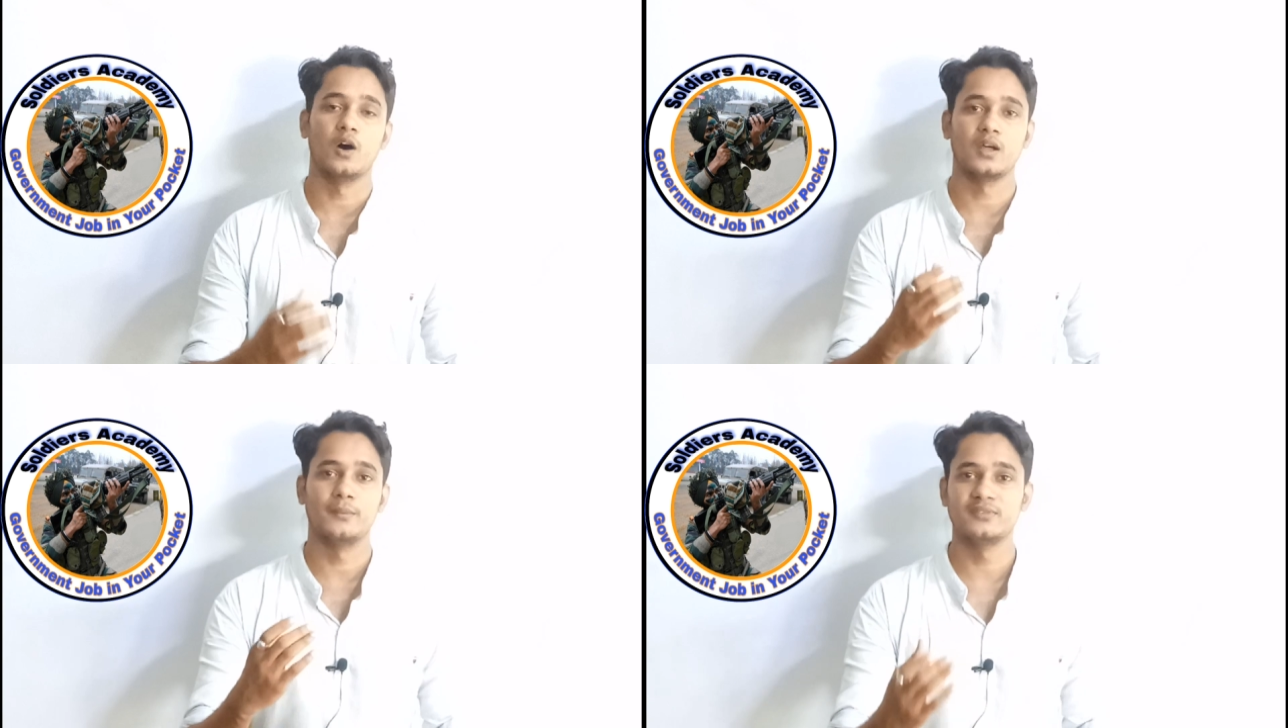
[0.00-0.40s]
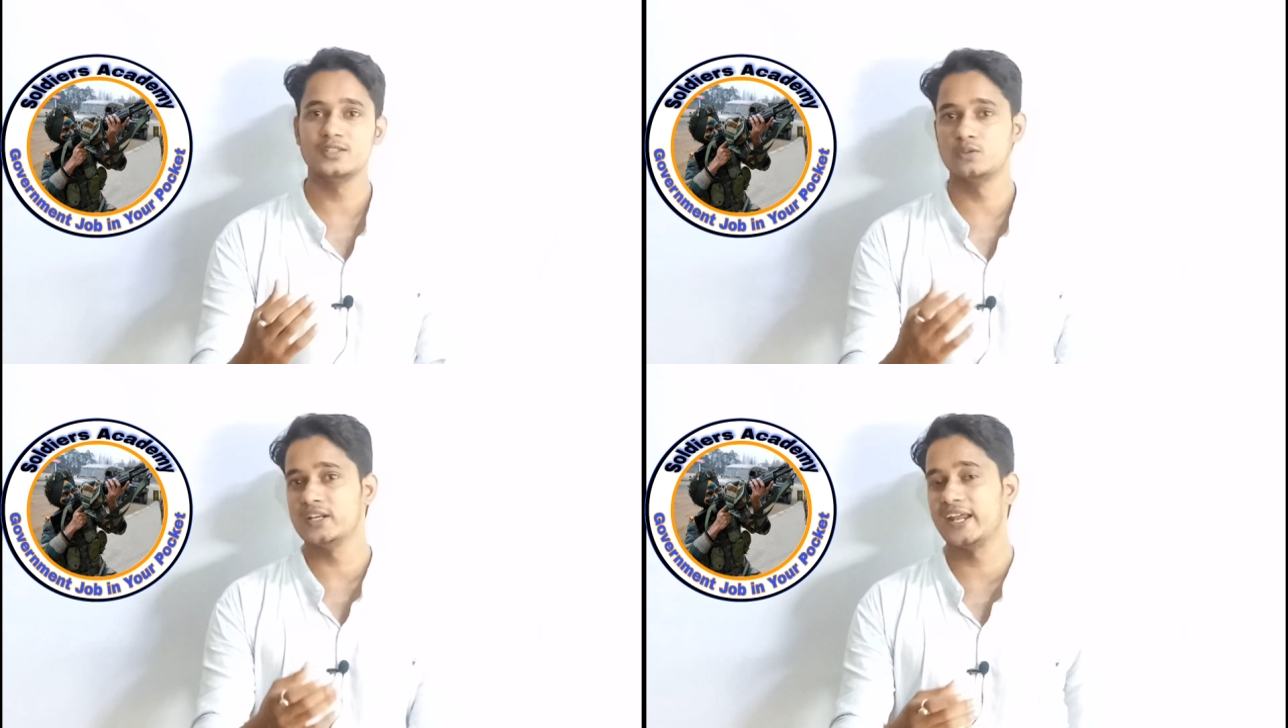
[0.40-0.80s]
और
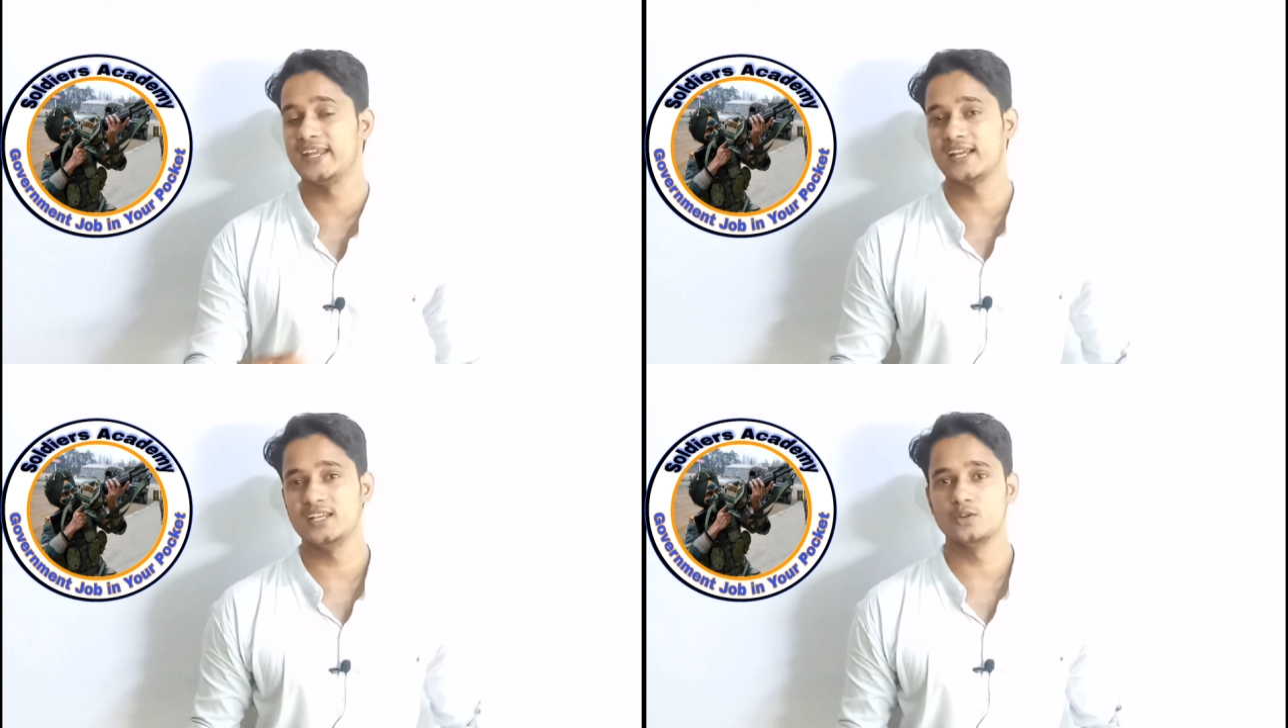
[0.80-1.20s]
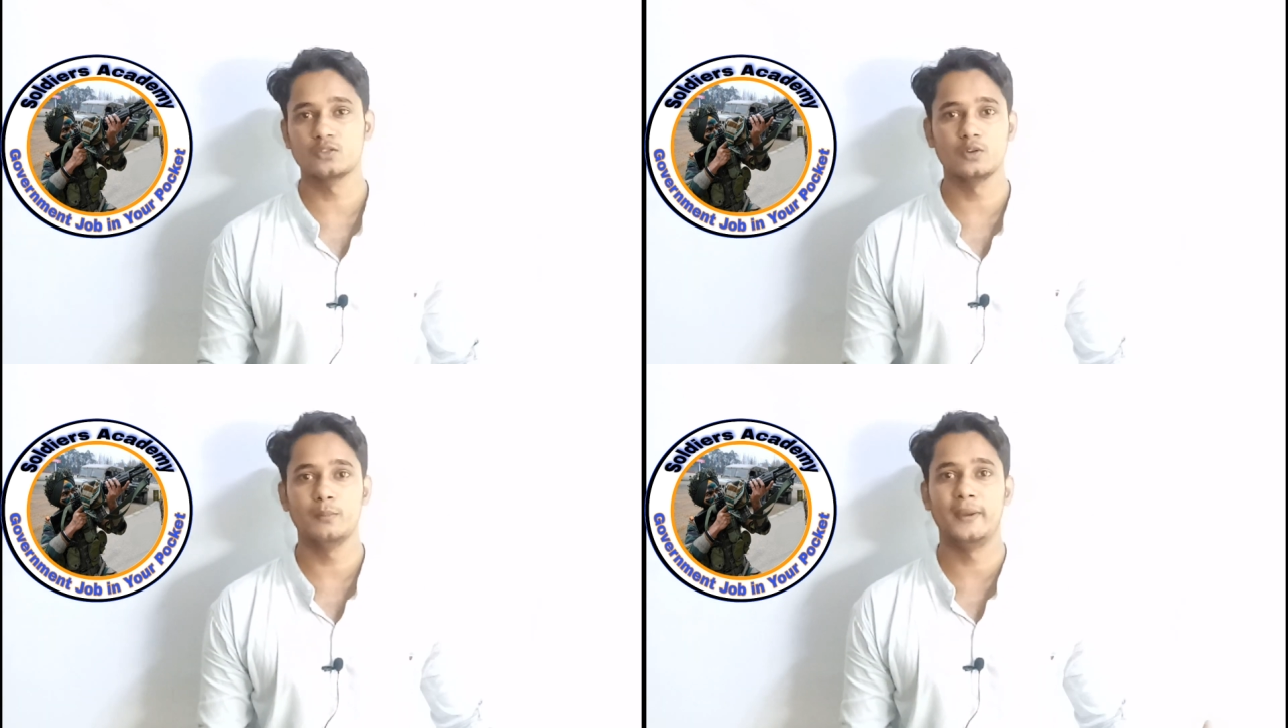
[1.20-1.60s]
हमसे जुड़े रहने के लिए
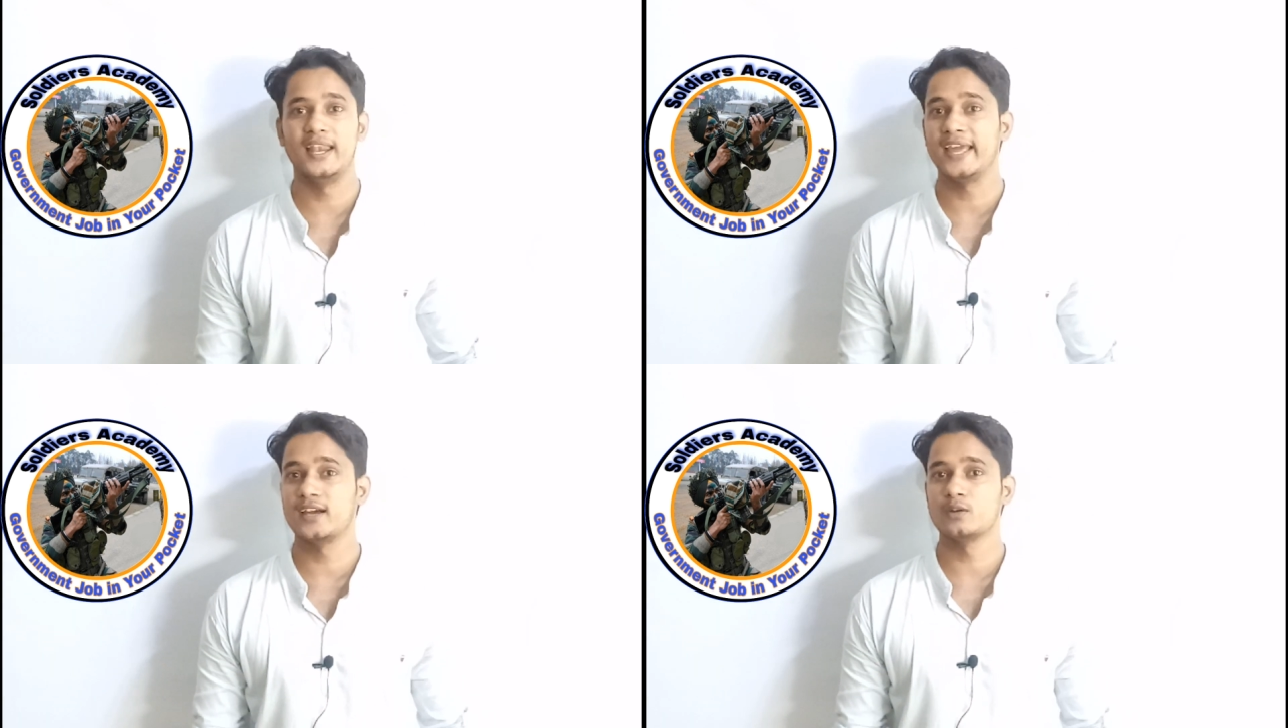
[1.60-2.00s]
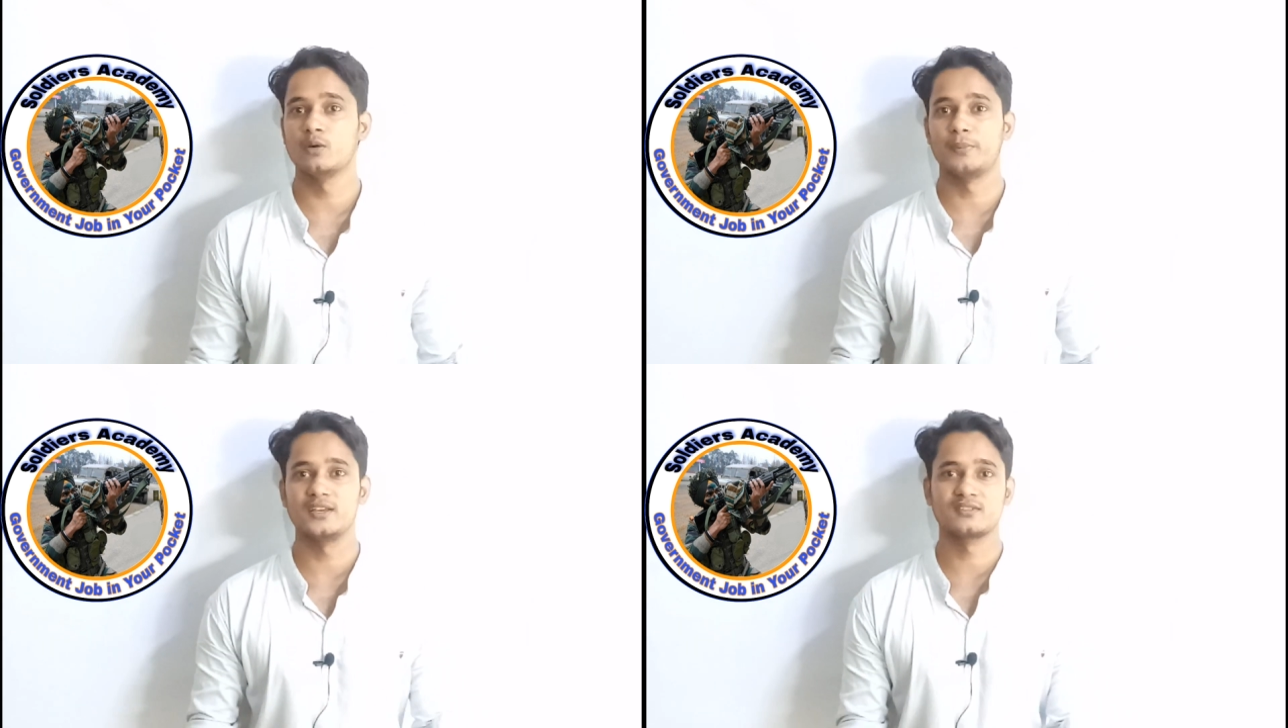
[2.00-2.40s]
दोस्तों बेल आइकन
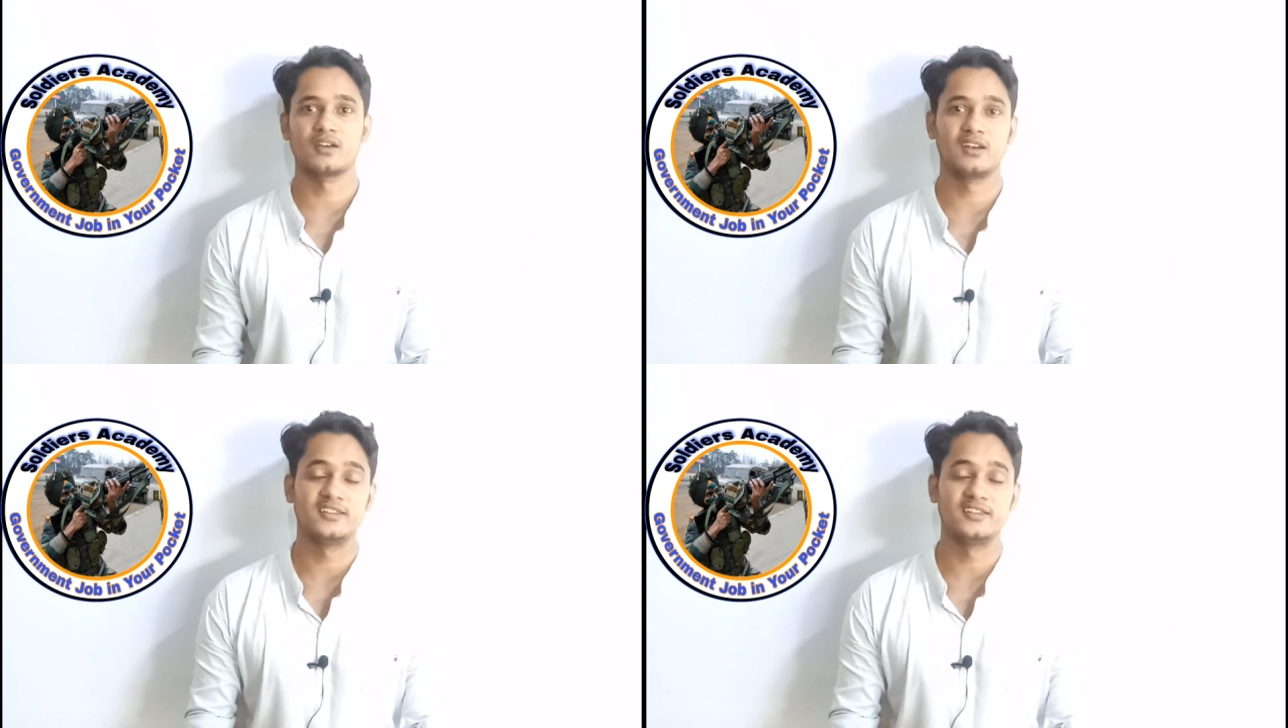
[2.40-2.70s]
को प्रेस कर